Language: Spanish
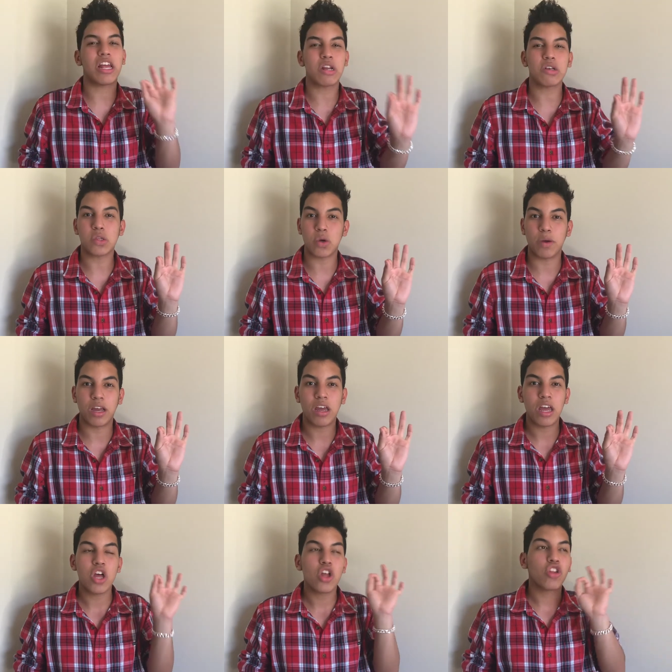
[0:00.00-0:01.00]
ellos los suben.
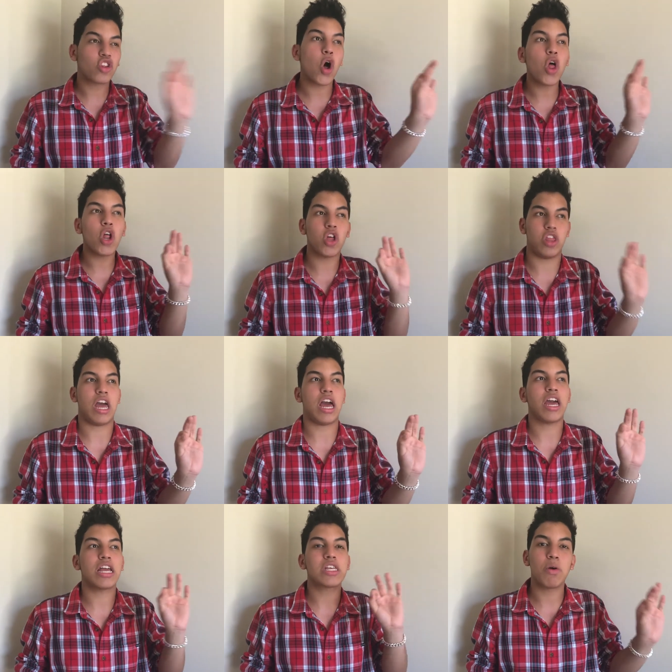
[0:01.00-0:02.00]
Todos los días
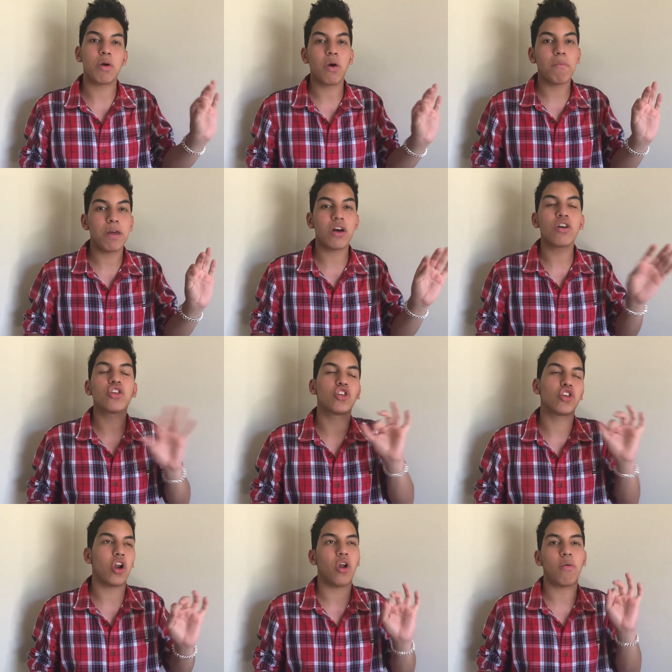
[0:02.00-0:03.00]
que ellas suben un video,
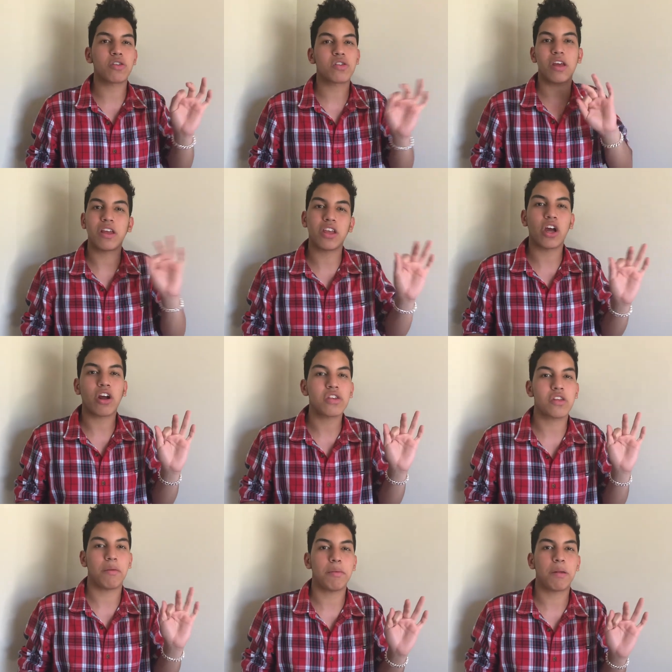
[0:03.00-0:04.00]
yo los veo. O sea, quiero que
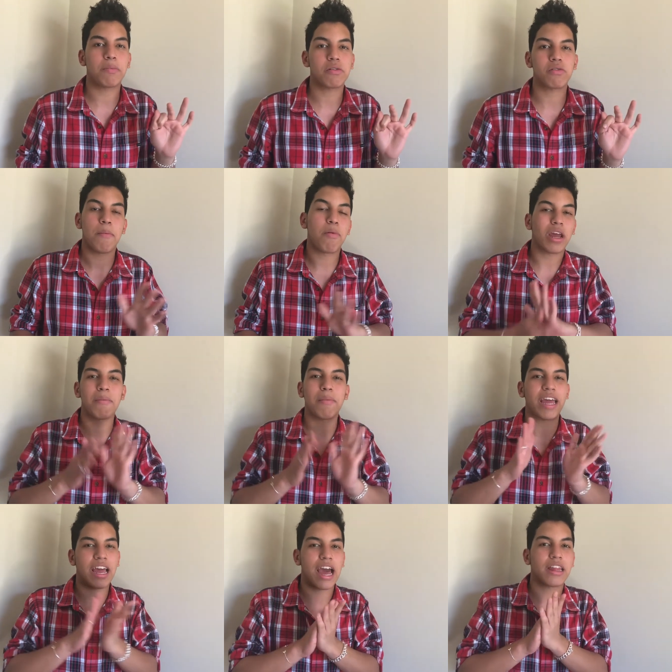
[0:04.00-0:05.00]
sea la primera porque me
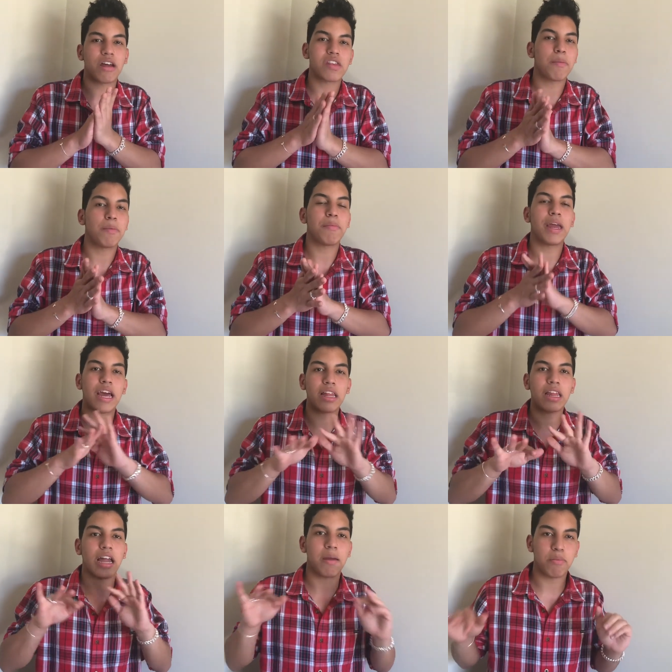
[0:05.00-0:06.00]
encanta, o sea, me
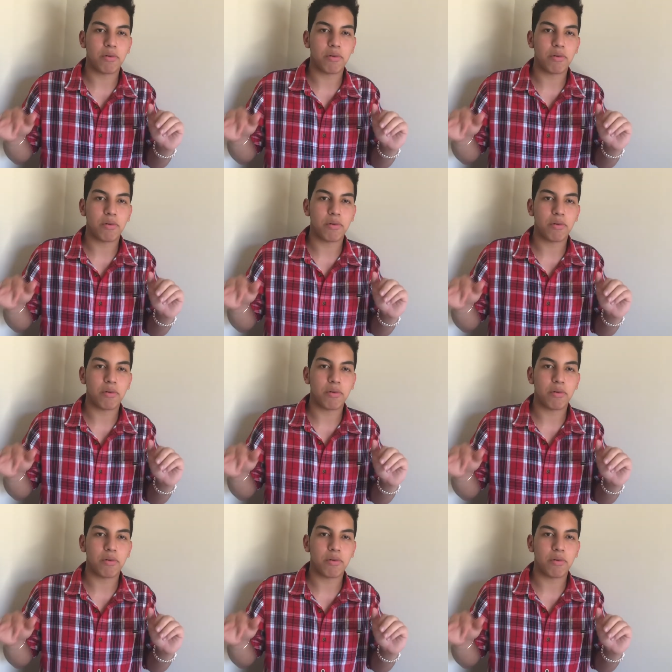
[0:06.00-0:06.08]
encanta Calle